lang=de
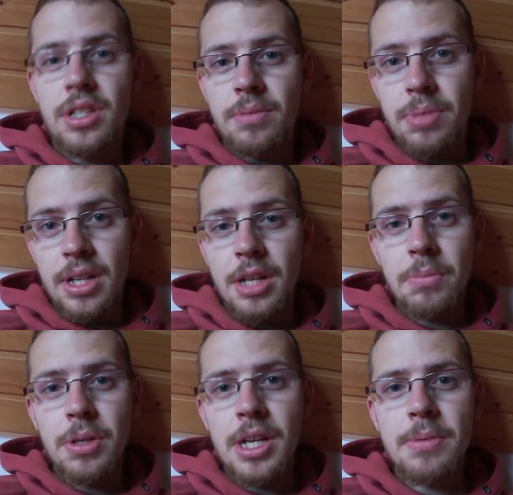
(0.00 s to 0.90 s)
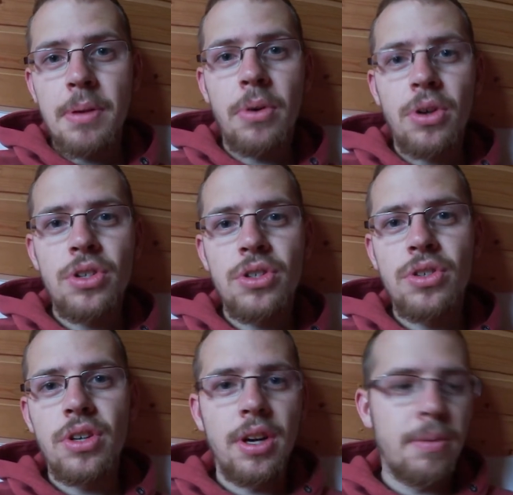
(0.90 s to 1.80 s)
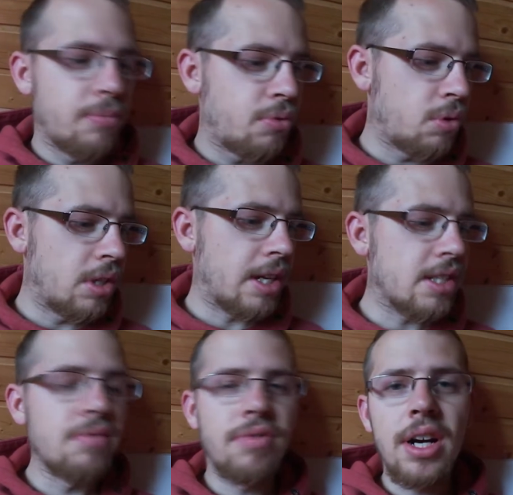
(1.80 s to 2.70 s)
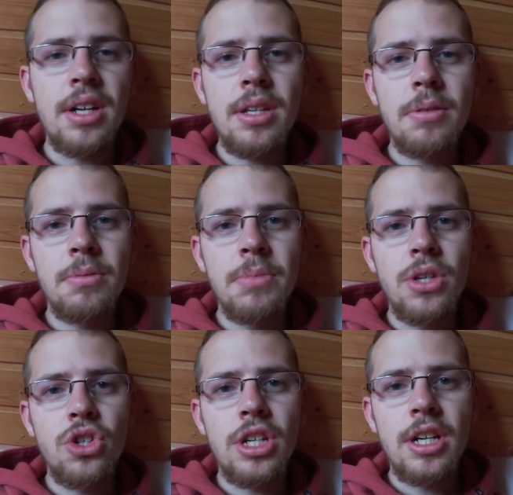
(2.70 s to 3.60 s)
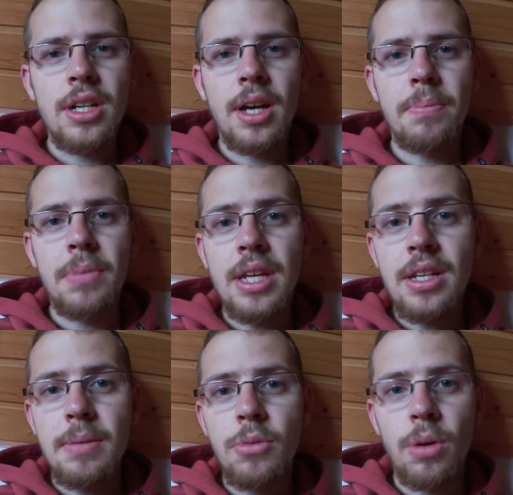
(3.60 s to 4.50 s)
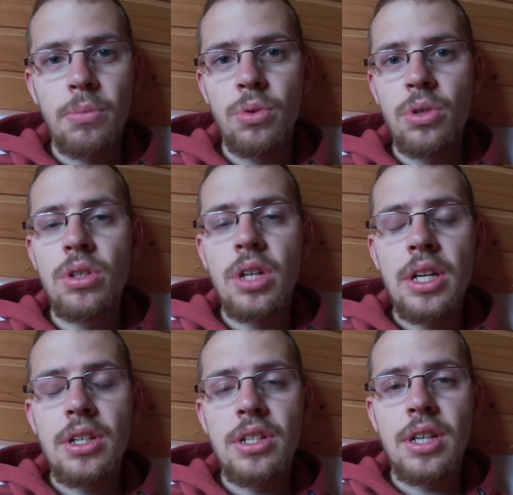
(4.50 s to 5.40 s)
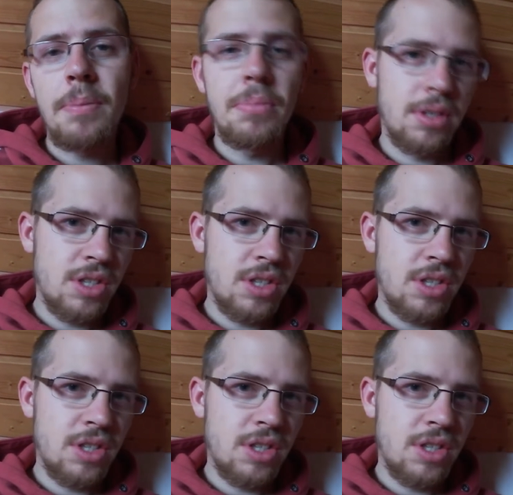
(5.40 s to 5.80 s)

Ich bedanke mich erstmal bei euch ähm, für die ganzen Fragen, die ihr mir gestellt habt in dem Community-Tab.